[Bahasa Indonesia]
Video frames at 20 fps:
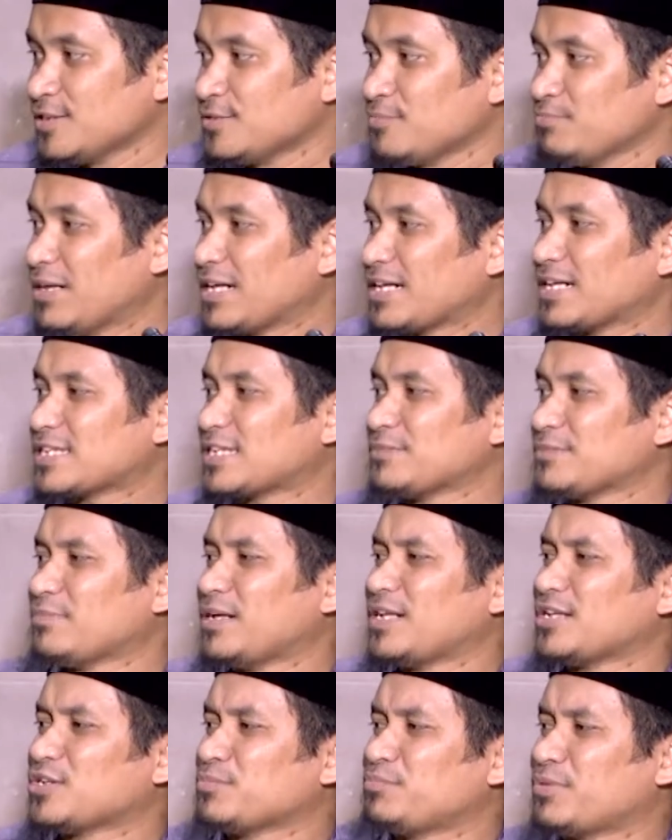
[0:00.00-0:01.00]
Maka
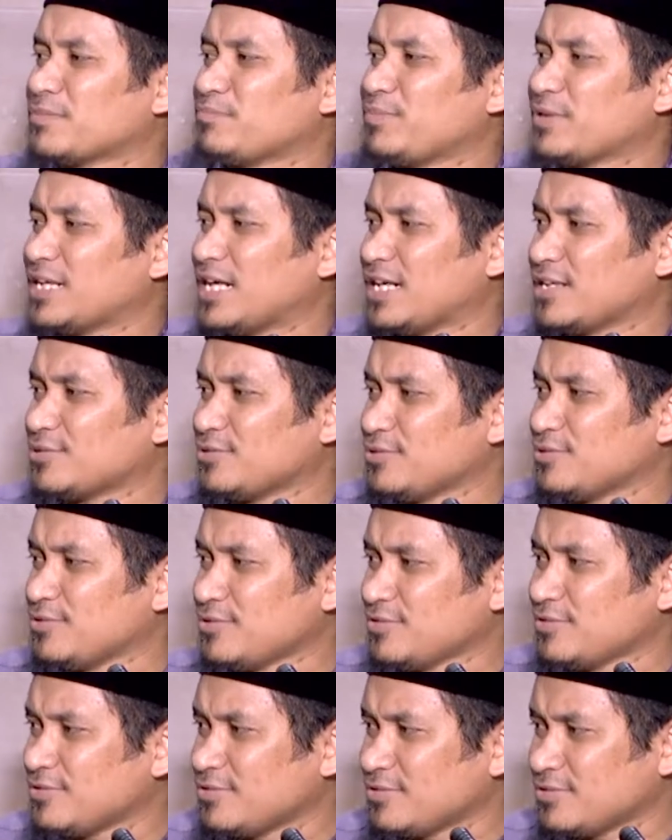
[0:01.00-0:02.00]
teman itu
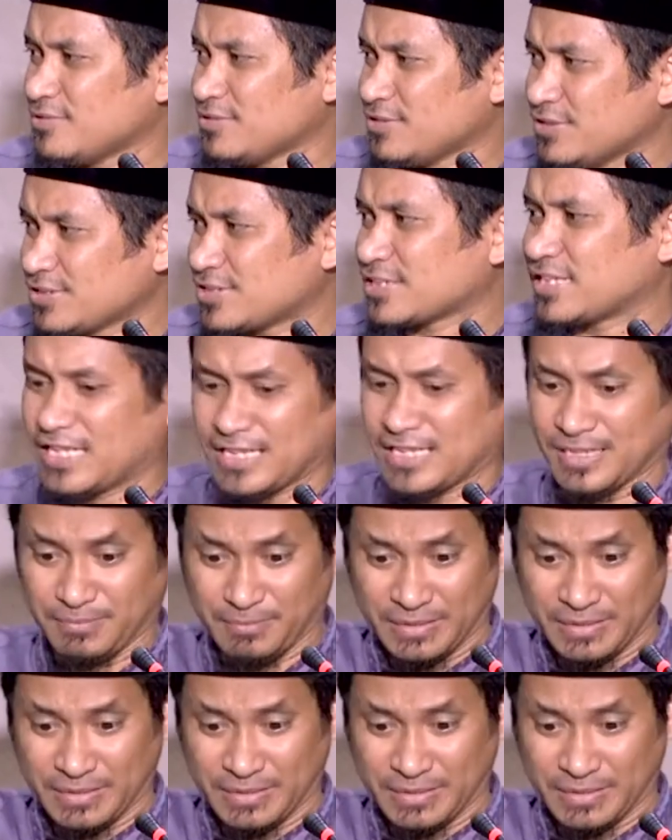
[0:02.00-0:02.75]
berpengaruh sekali.